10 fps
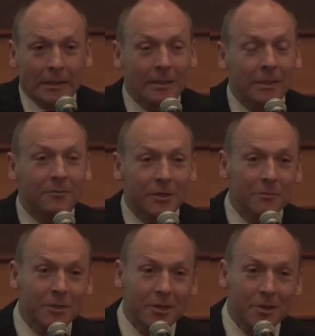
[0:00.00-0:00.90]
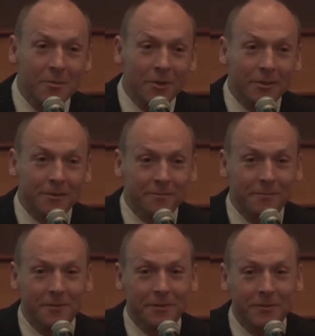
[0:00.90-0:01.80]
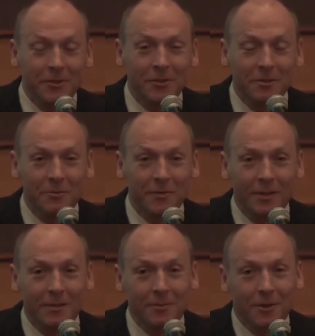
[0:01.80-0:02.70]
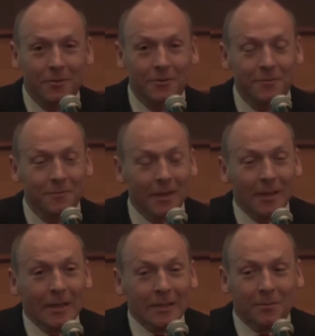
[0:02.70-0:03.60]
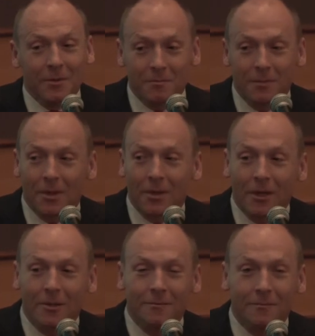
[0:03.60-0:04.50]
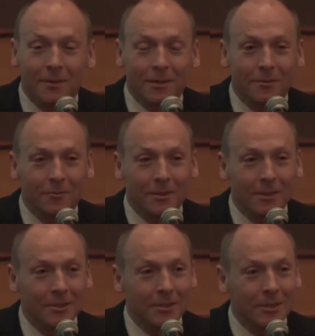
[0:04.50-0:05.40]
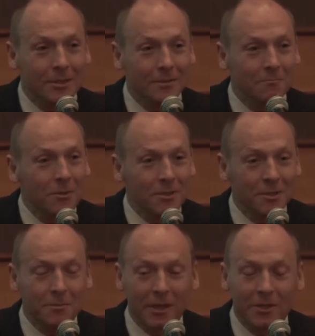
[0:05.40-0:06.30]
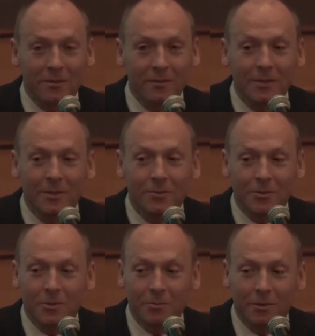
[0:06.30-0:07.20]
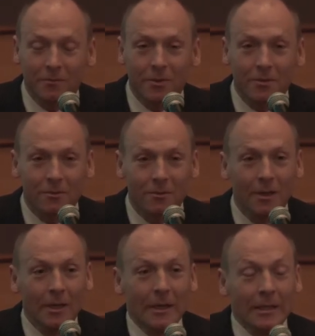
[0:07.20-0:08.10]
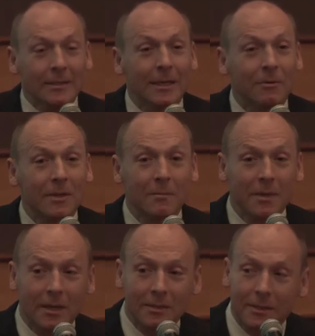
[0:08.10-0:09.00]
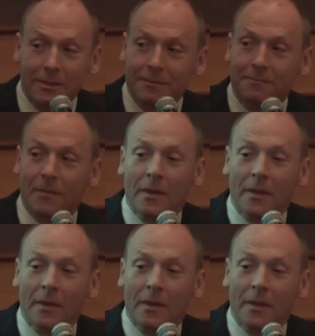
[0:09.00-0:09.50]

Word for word: I dlatego wziąłem się do roboty. W 1994 roku z moim kolegą, który też jest mocno sparaliżowany, doszliśmy do wniosku, zakładamy gazetę.